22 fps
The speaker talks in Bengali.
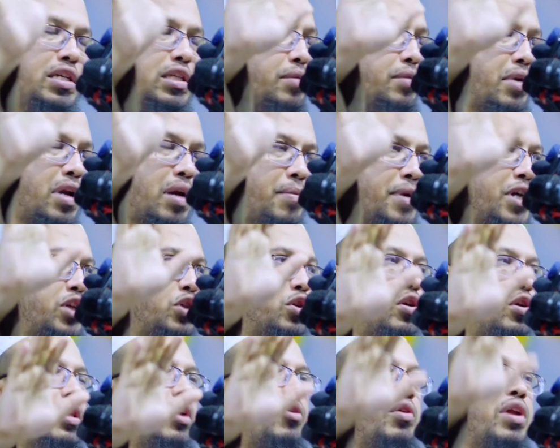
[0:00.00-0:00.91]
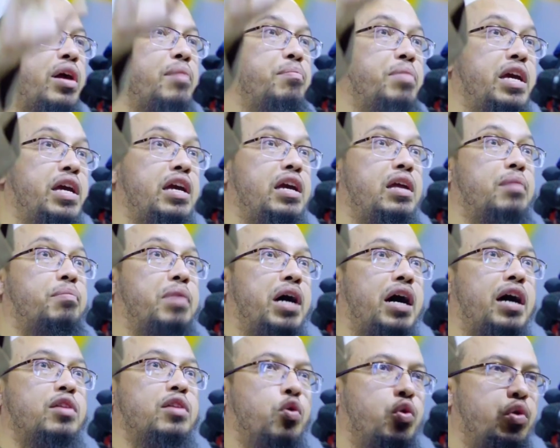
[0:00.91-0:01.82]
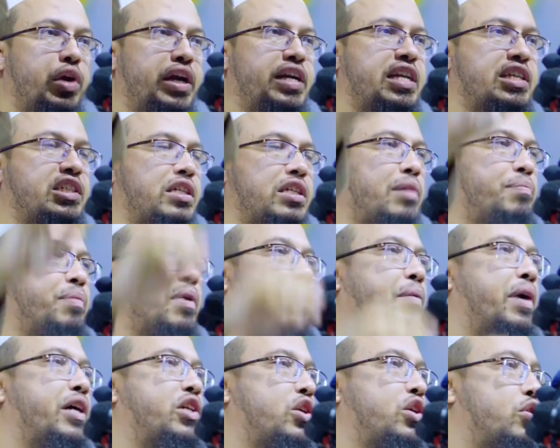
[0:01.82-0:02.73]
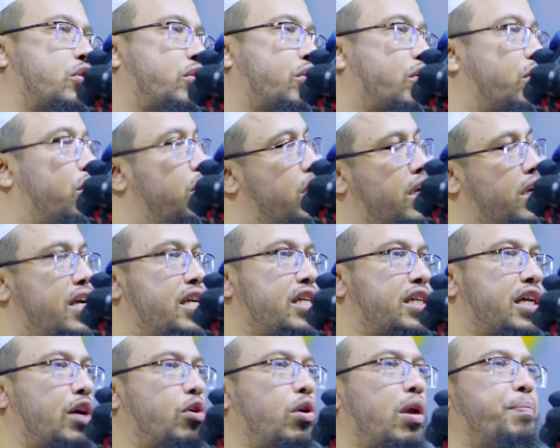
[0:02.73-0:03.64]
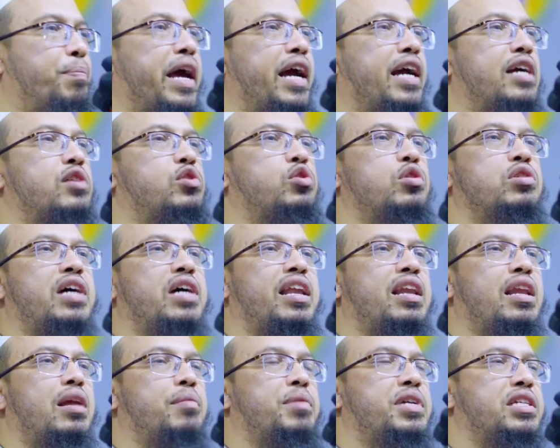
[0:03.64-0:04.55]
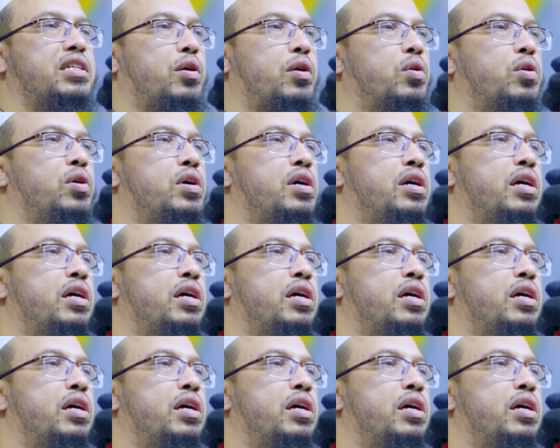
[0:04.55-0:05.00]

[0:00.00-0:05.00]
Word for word: জীবন আমার জন্য দাও নাই বীর বাহাদুর এটা সেটা পাবা আসার জন্য সেগুলো পেয়ে গেছো জাহান নামে যাও